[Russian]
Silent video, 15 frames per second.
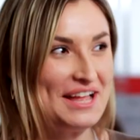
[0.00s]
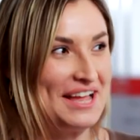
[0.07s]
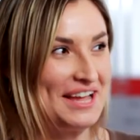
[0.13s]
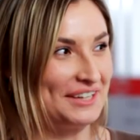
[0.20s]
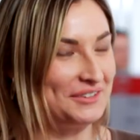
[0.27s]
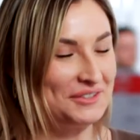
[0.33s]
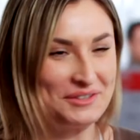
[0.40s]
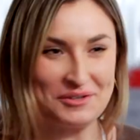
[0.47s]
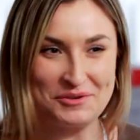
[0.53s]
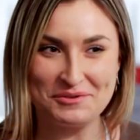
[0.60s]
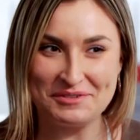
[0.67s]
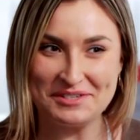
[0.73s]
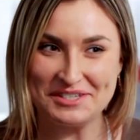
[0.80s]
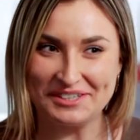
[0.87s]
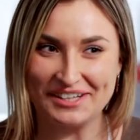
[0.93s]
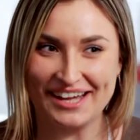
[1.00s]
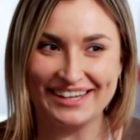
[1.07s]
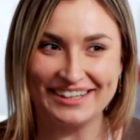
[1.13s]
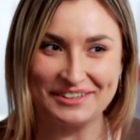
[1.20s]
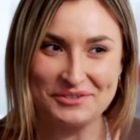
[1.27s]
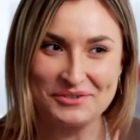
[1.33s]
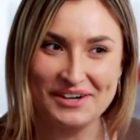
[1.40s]
кто-то увидел,
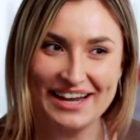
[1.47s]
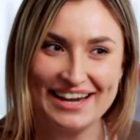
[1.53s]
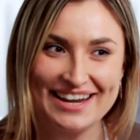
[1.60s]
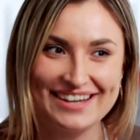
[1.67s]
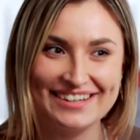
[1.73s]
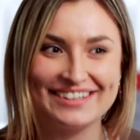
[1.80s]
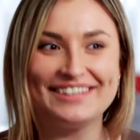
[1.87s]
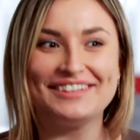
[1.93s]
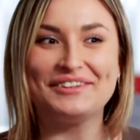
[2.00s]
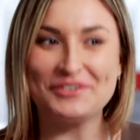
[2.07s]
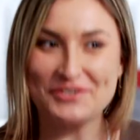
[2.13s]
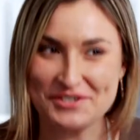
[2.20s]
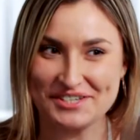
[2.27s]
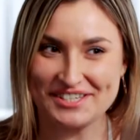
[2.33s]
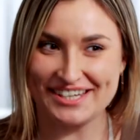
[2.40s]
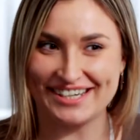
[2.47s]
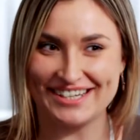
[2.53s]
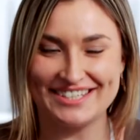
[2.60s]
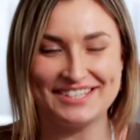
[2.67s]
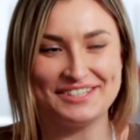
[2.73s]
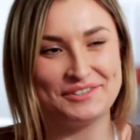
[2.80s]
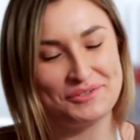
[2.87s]
как это у коллег, и тоже
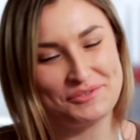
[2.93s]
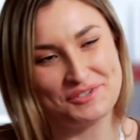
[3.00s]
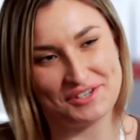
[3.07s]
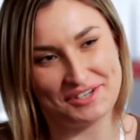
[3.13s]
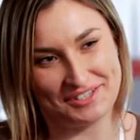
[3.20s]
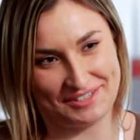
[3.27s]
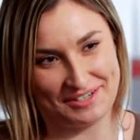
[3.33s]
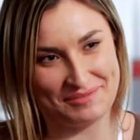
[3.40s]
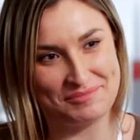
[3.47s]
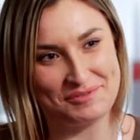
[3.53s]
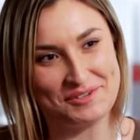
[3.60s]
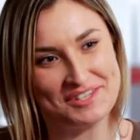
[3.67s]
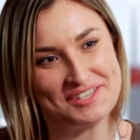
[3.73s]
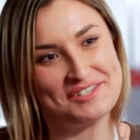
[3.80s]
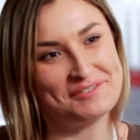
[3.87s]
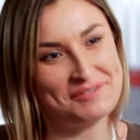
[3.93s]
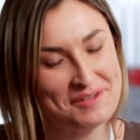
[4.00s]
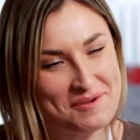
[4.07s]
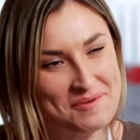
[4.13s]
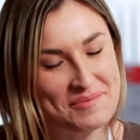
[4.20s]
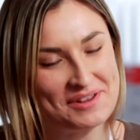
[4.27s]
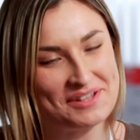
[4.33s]
захотел тут же разработать
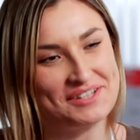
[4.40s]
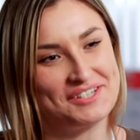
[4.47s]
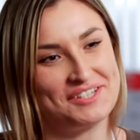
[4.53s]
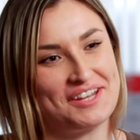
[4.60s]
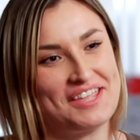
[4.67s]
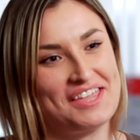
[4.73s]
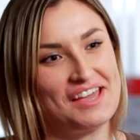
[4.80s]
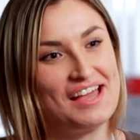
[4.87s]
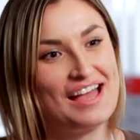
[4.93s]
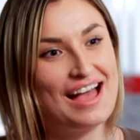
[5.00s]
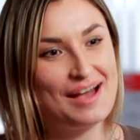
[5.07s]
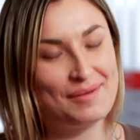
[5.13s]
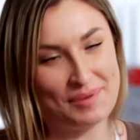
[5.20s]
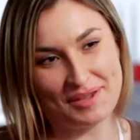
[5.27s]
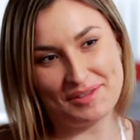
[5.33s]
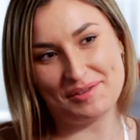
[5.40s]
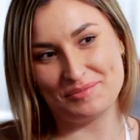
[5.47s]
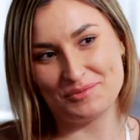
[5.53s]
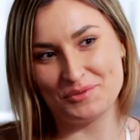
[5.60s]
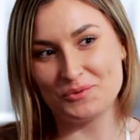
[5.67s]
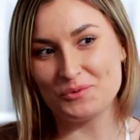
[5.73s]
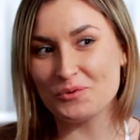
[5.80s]
свое приложение.
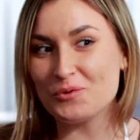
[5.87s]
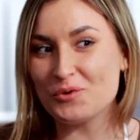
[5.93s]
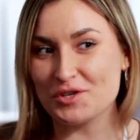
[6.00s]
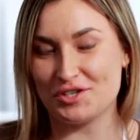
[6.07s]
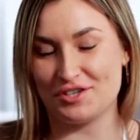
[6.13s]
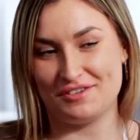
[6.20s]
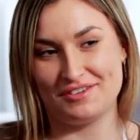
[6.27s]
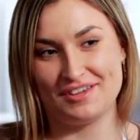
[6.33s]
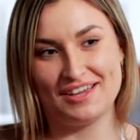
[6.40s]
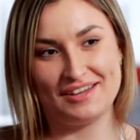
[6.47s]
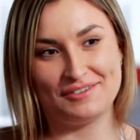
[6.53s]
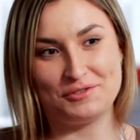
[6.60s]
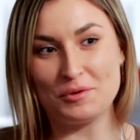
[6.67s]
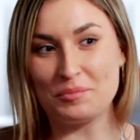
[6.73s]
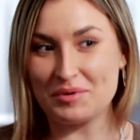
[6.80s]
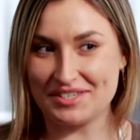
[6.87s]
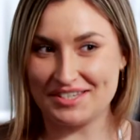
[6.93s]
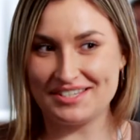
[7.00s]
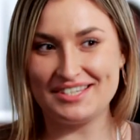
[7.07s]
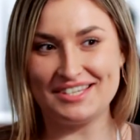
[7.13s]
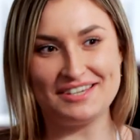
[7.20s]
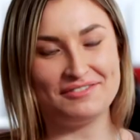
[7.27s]
Поэтому очень все
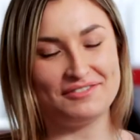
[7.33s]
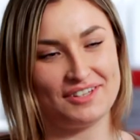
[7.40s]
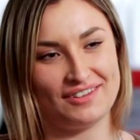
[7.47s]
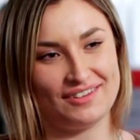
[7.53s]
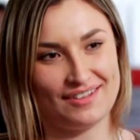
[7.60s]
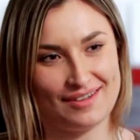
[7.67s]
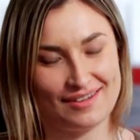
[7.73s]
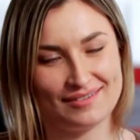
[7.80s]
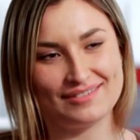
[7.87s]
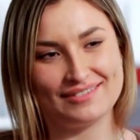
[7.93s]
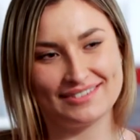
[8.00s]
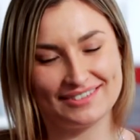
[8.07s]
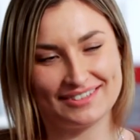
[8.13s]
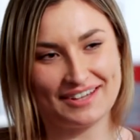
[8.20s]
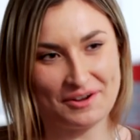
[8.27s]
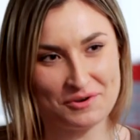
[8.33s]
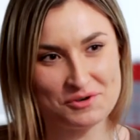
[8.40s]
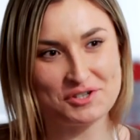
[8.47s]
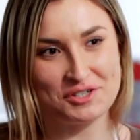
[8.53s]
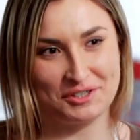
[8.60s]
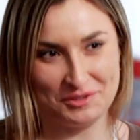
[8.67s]
позитивно, на э, хороших